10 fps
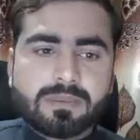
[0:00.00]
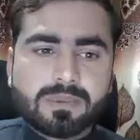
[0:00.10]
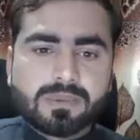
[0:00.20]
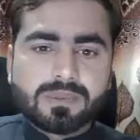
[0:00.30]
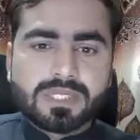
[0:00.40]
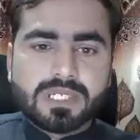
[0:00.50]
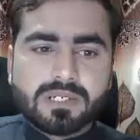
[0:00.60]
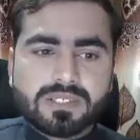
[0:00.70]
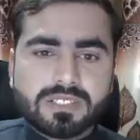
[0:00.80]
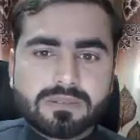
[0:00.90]
आप लोगों को ये
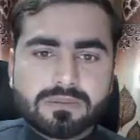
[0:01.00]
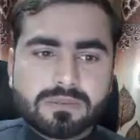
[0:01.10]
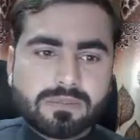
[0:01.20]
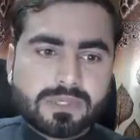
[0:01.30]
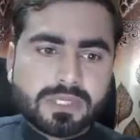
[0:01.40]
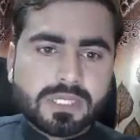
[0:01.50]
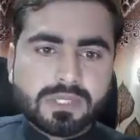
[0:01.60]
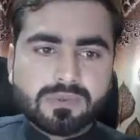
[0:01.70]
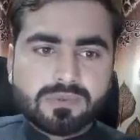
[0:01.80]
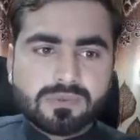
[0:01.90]
लॉजिक बता
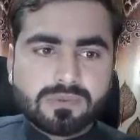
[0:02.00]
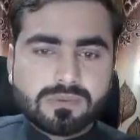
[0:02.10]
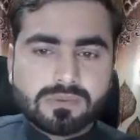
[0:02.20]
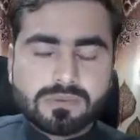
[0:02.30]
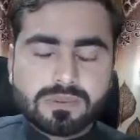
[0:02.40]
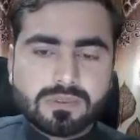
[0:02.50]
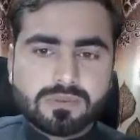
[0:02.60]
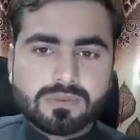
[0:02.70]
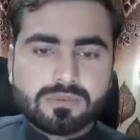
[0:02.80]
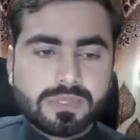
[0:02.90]
दूँ
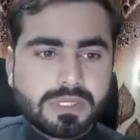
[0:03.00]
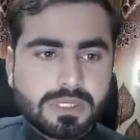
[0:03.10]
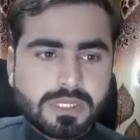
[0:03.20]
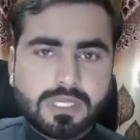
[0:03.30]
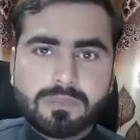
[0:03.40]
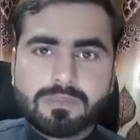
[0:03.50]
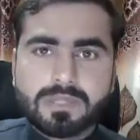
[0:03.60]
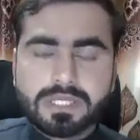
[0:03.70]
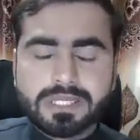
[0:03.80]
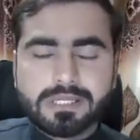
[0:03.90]
तो भी
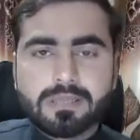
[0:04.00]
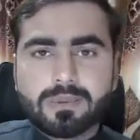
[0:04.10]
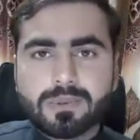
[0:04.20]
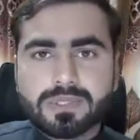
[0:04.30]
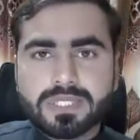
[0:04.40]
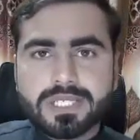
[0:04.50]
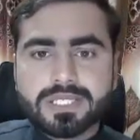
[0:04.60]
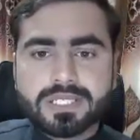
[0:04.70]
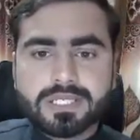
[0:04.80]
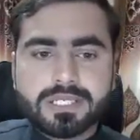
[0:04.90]
काम आई थिंक आप लोगों को चल
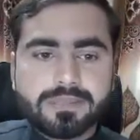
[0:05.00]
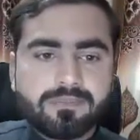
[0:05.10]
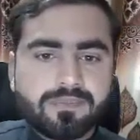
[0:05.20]
जाएगा